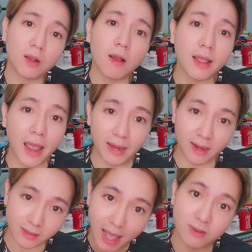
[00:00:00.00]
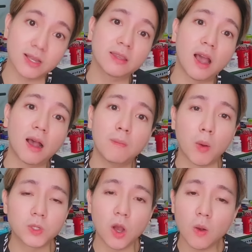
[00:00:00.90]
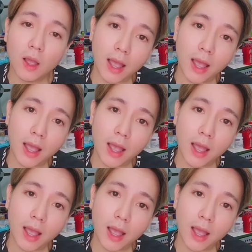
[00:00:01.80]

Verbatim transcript: đó có ngày đó tao sẽ cho một số à,